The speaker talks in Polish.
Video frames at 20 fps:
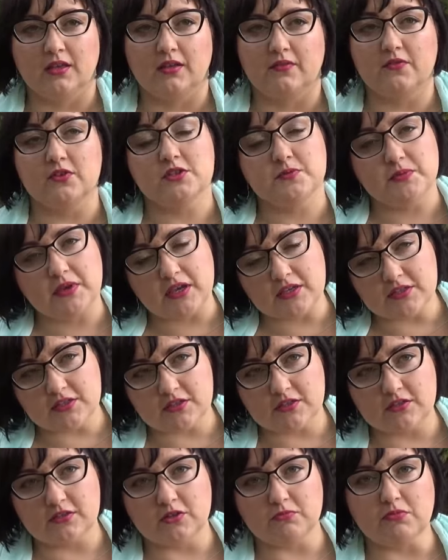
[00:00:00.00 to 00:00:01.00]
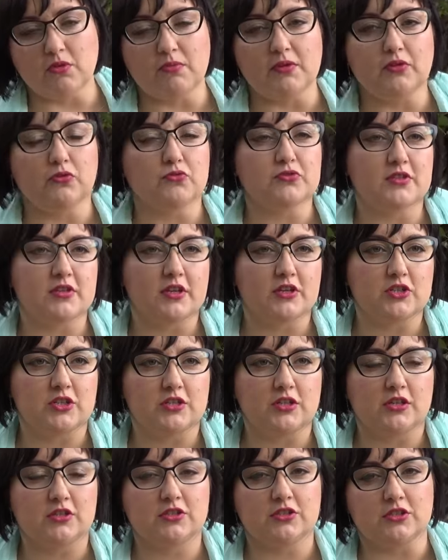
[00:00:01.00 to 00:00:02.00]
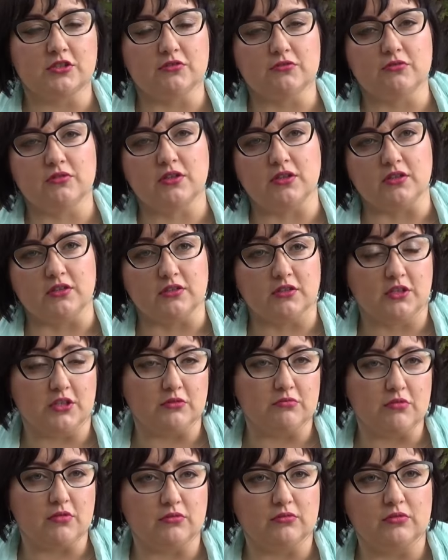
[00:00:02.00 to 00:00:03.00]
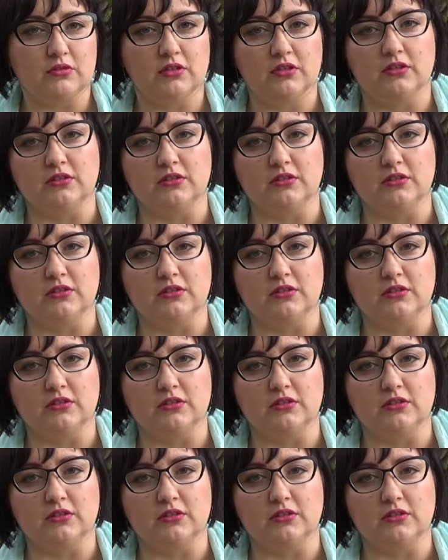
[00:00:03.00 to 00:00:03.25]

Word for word: Wyspiański od momentu zarażenia się e, kiłą,